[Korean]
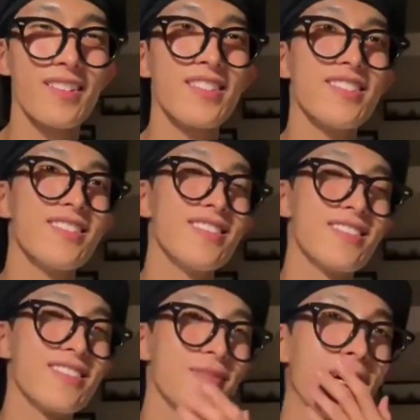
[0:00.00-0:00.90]

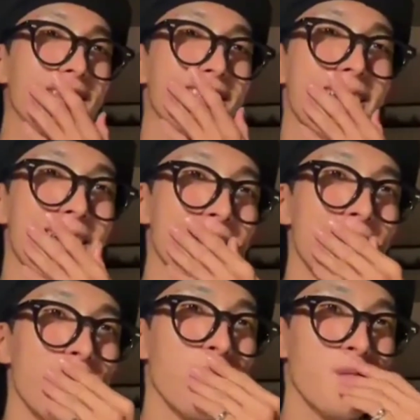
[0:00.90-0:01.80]
그 마실 때
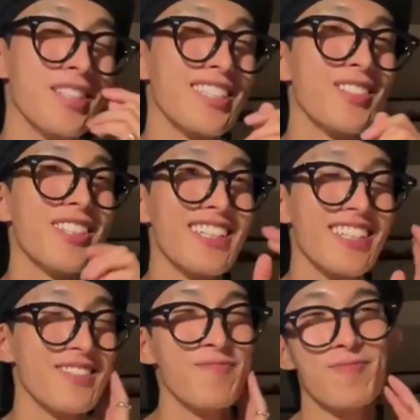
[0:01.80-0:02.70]
이제 뭐 그런
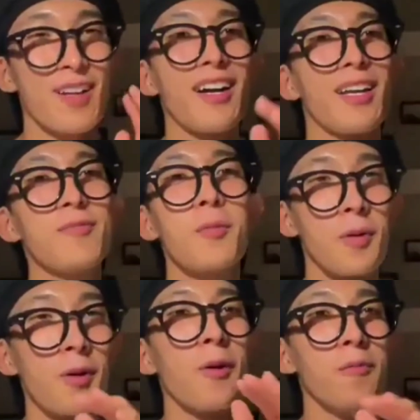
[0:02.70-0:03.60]
생각해 나 행복
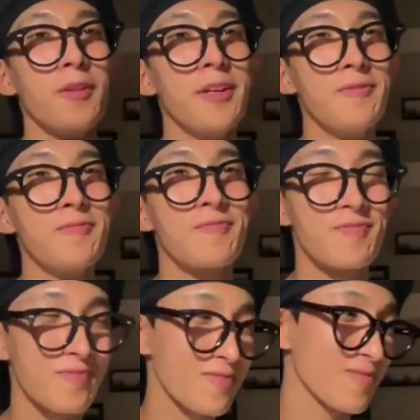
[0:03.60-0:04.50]
별거 없네
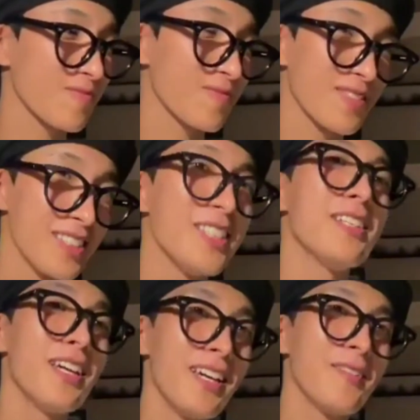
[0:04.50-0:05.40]

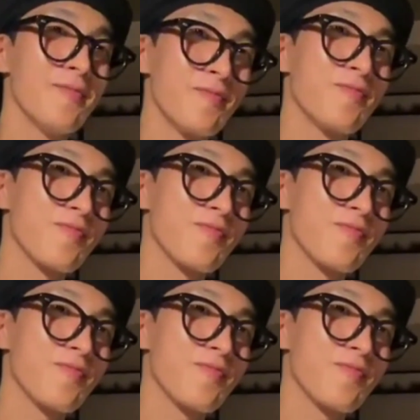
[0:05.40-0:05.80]
이게